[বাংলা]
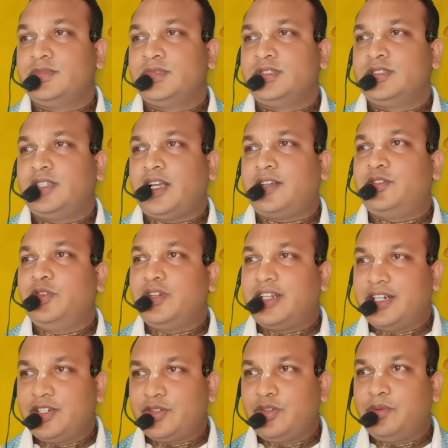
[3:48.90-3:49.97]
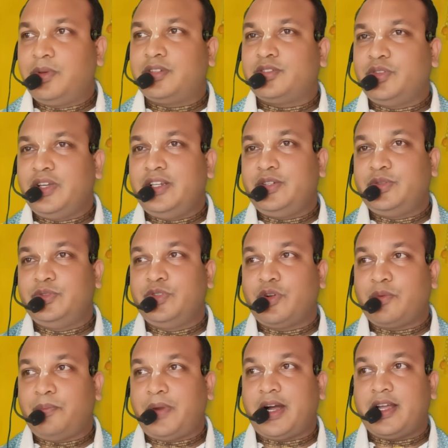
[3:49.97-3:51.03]
একজন কৃষ্ণ ভক্ত এই সুযোগ
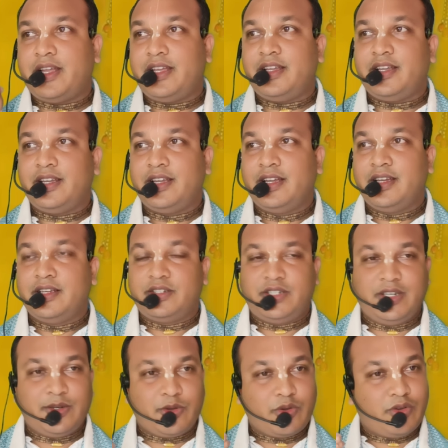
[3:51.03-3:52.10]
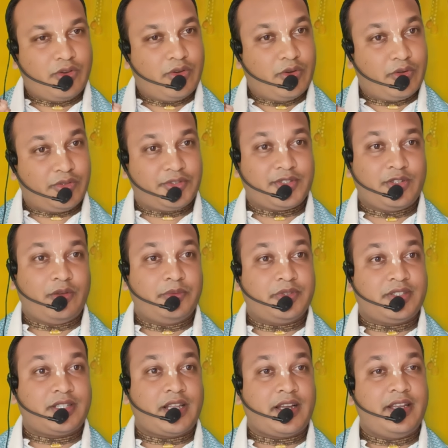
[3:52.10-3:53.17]
পায় সে রোগগ্রস্ত
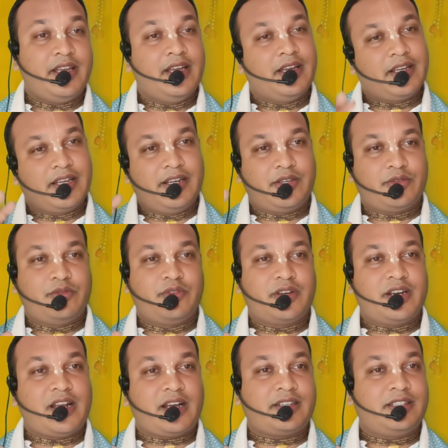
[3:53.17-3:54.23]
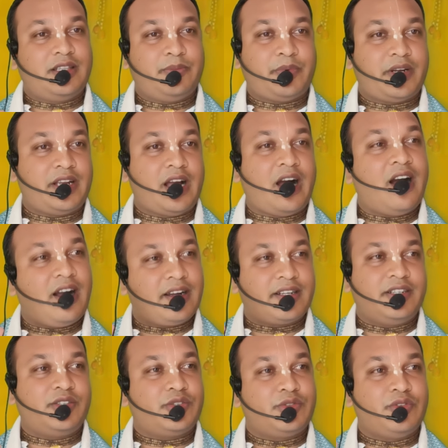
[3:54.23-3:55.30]
অবস্থায় কৃষ্ণকে ডাকতে পারে হা
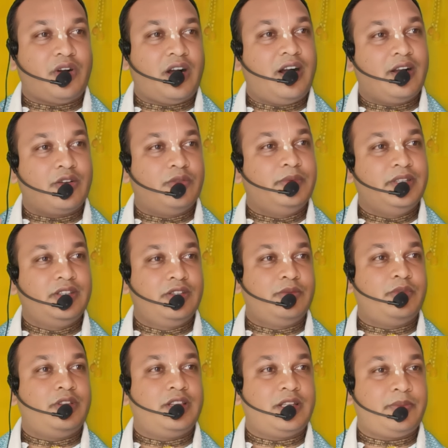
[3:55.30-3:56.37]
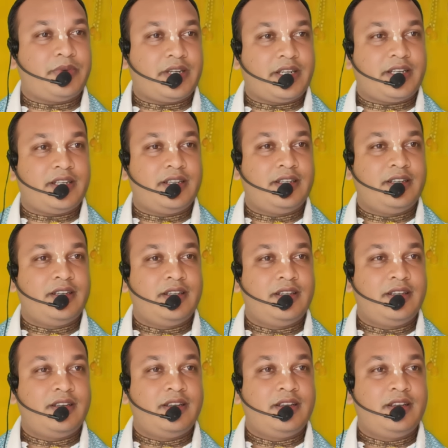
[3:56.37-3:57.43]
কৃষ্ণ হা গোবিন্দ বলতে পারে
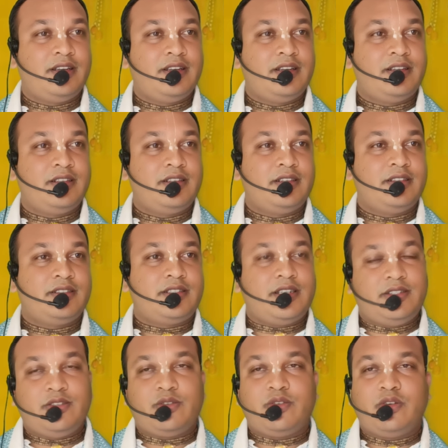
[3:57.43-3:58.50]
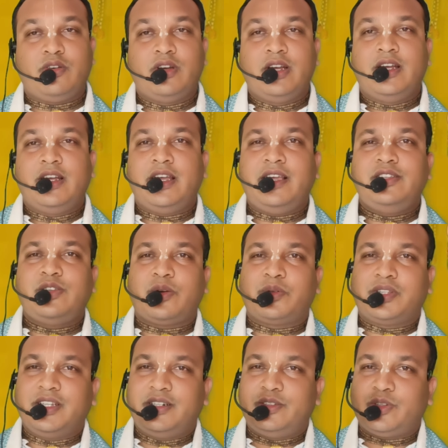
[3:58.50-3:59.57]
সেই জন্য এই জগতের যত